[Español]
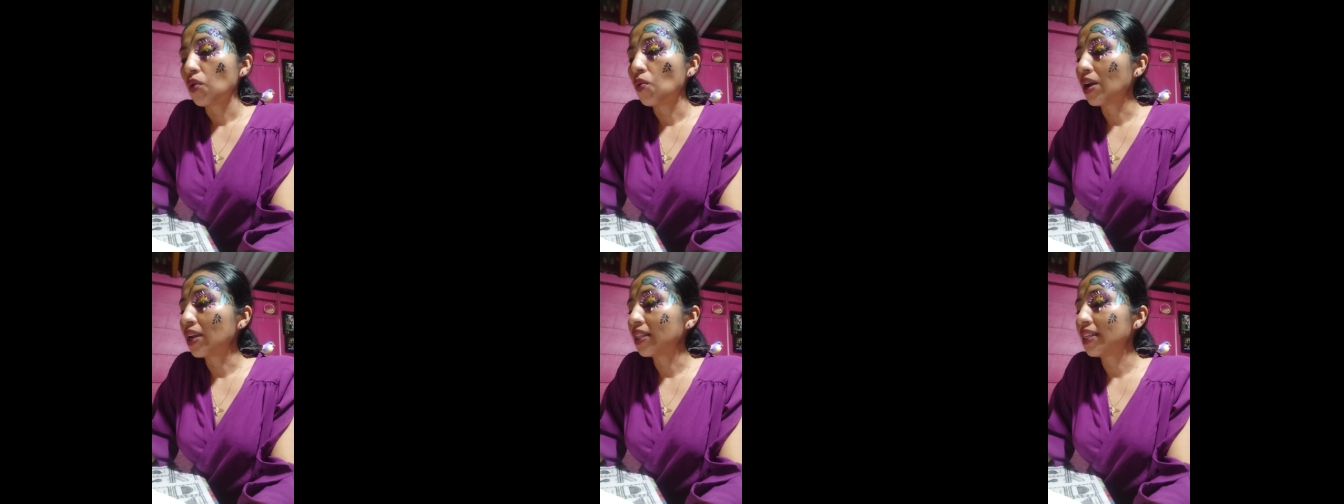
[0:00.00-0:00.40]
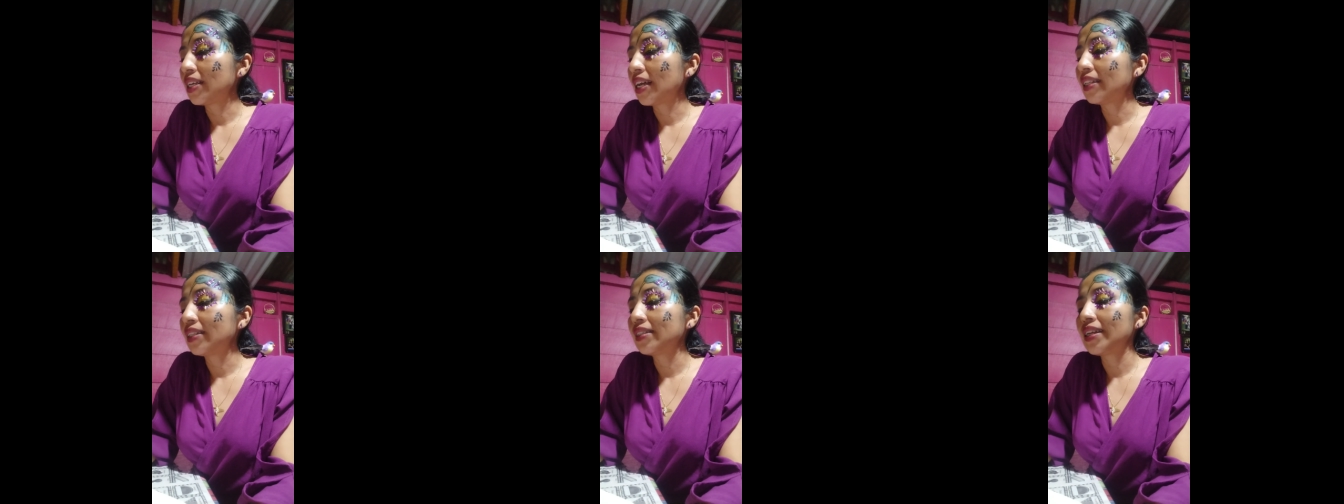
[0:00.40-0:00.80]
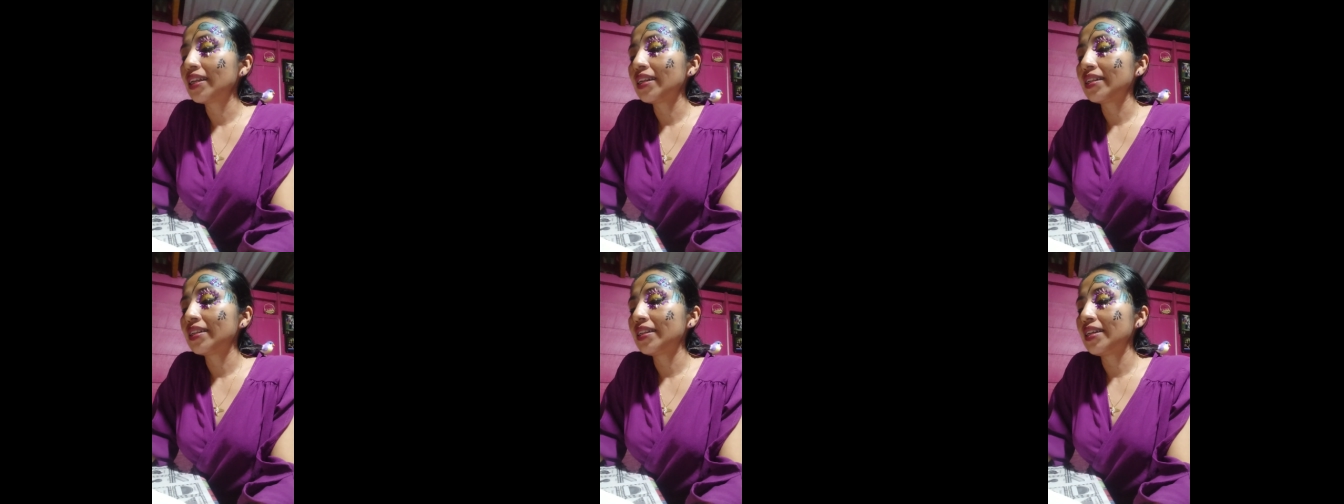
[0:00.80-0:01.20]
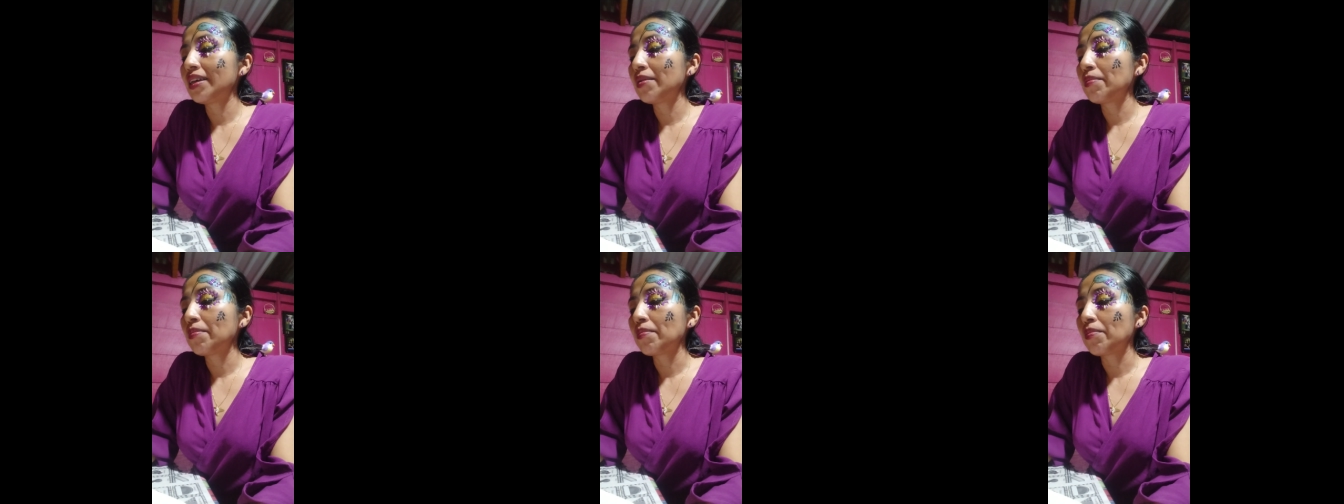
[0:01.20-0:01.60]
Guardián del
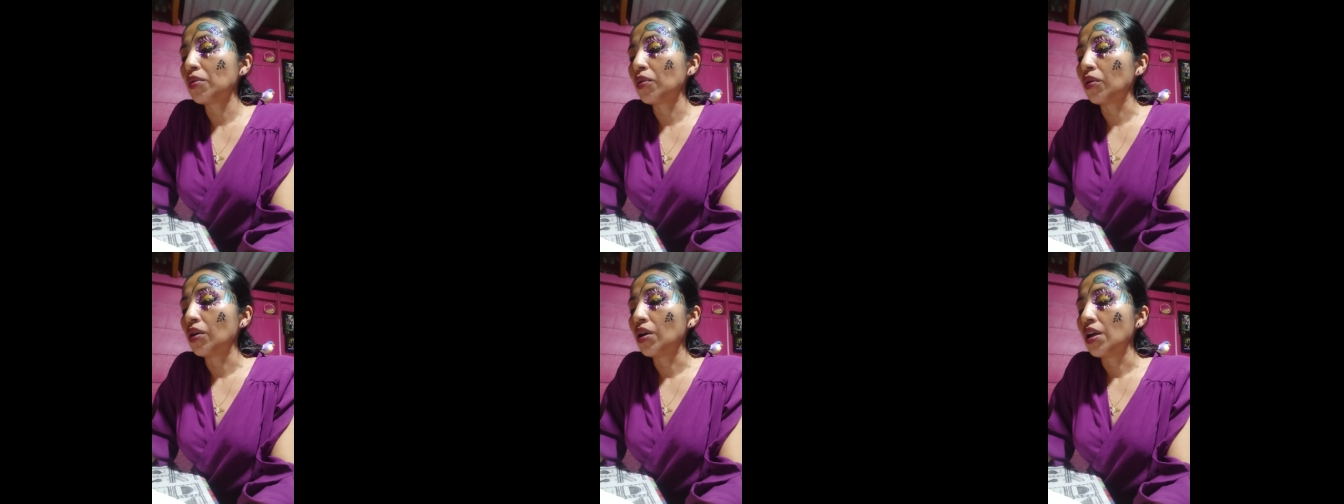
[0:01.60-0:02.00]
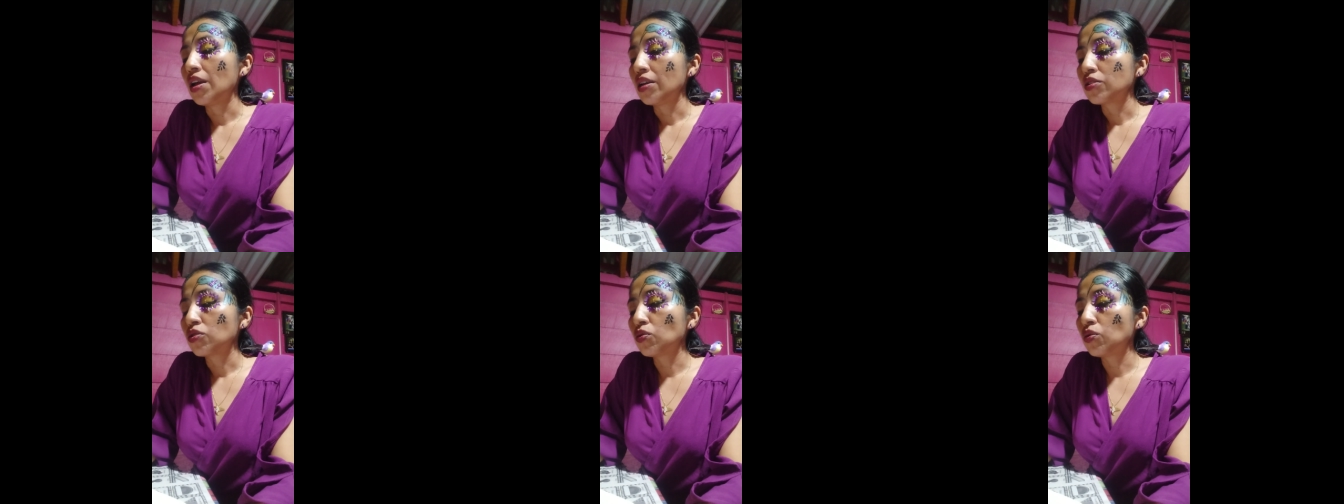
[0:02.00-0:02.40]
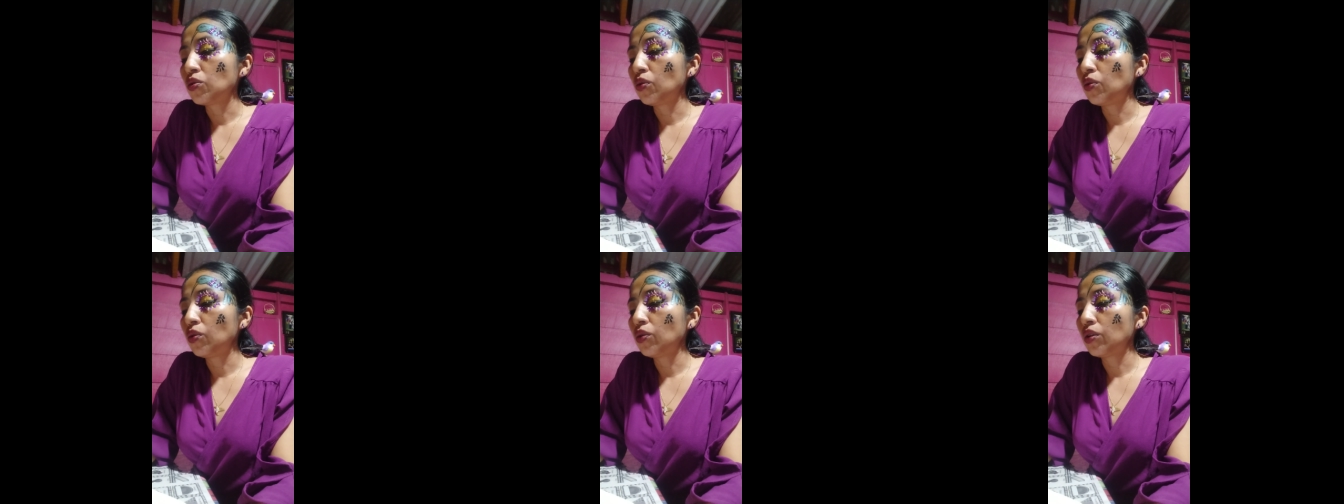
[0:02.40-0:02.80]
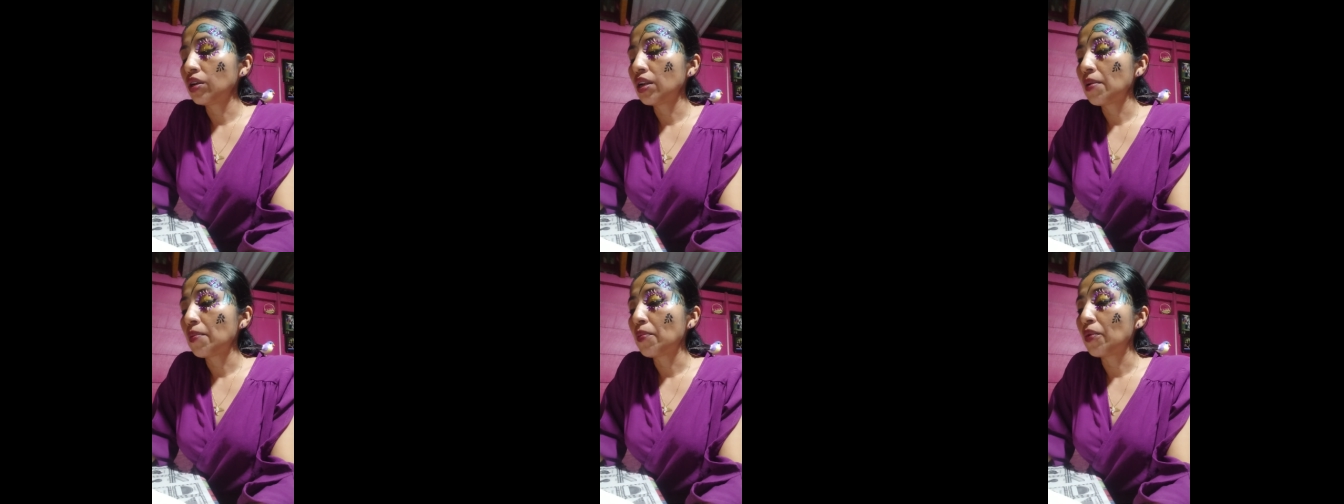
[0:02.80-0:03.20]
tiempo,
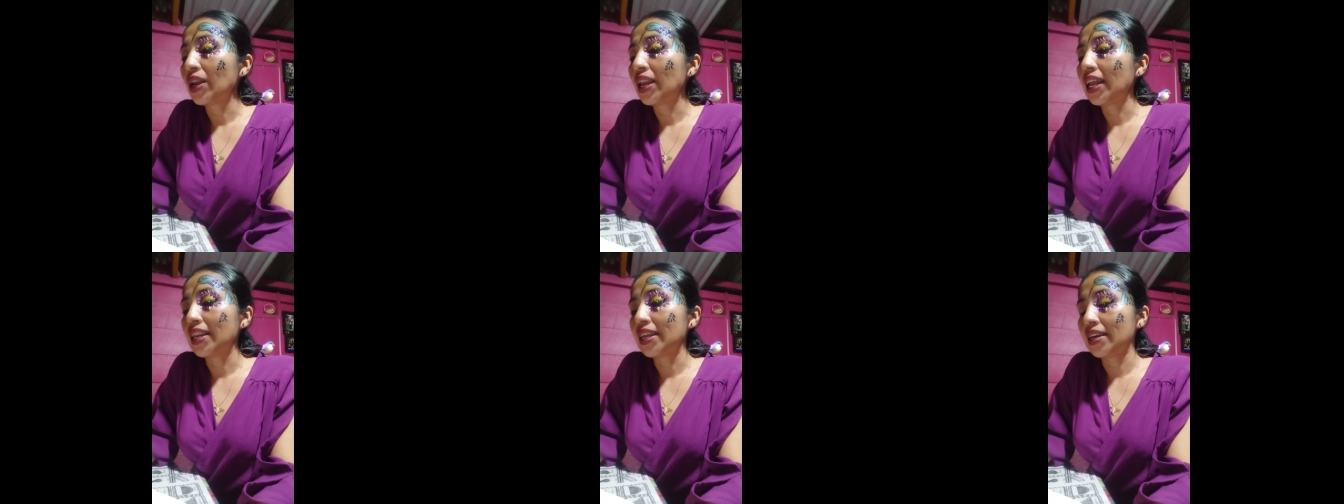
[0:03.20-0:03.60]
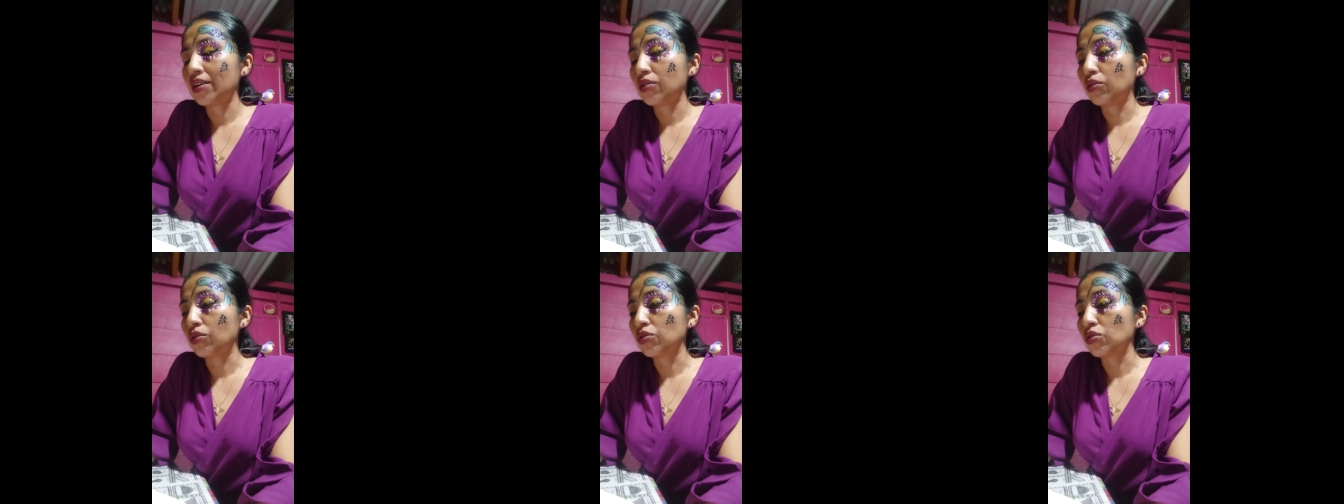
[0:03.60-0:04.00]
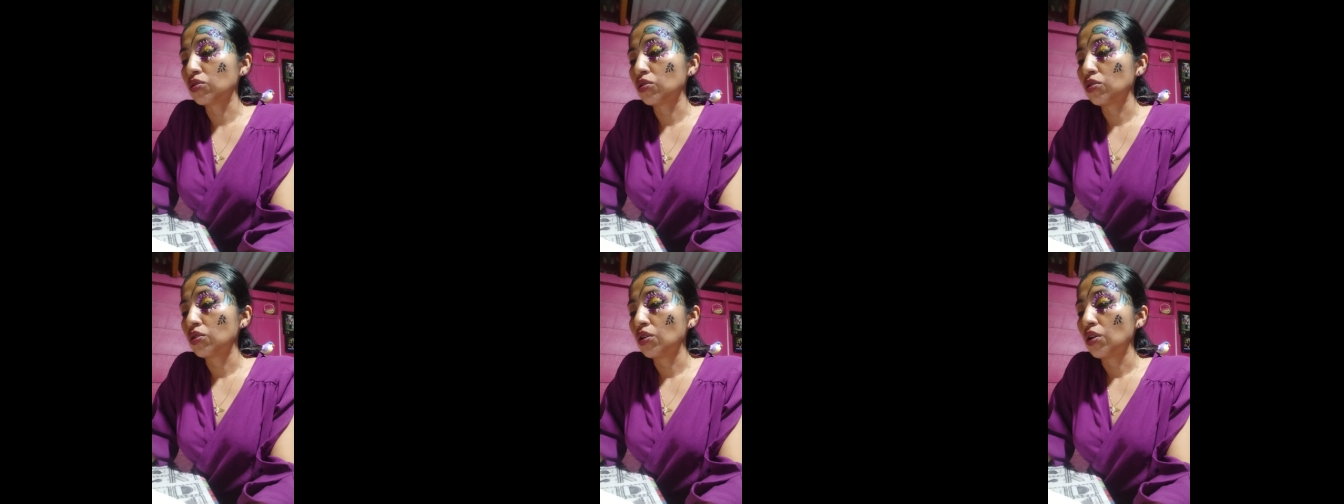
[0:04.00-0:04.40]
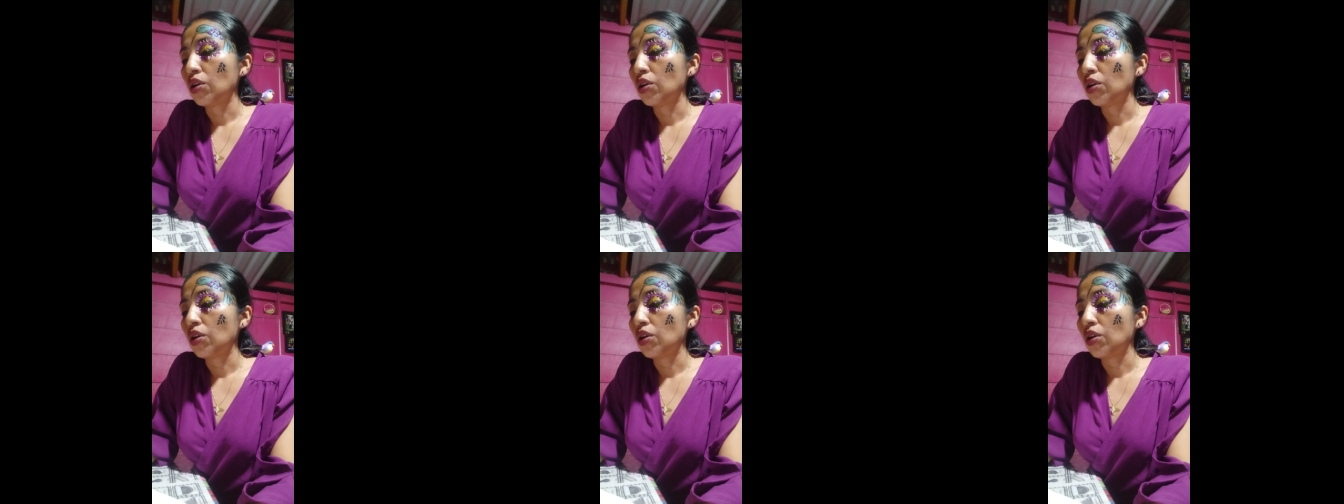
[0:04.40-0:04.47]
Sunun vuela lejos,